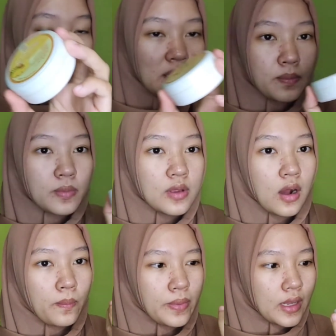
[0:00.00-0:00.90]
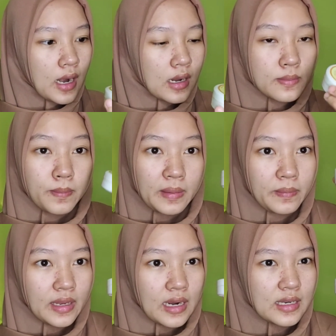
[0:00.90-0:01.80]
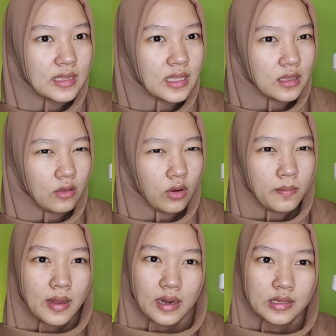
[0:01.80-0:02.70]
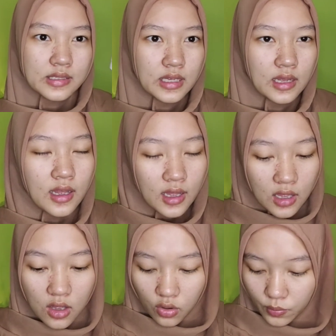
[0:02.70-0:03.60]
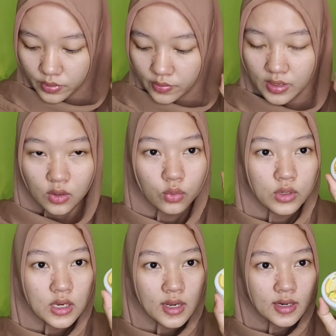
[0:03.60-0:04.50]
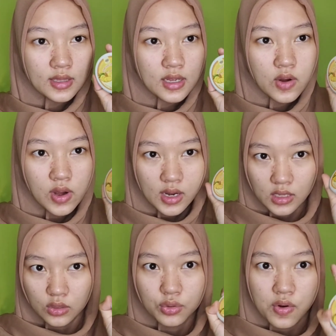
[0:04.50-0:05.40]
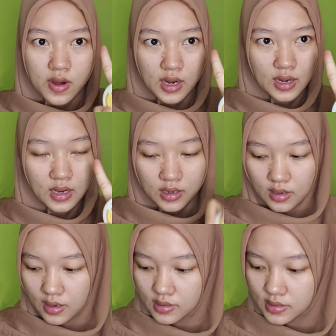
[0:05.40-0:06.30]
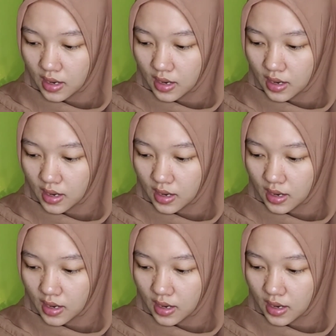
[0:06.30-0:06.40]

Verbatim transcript: lagi yang viral sempat viral di TikTok kemarin sih. Aku punya warna kuning ada tiga warna atau dua warna kan.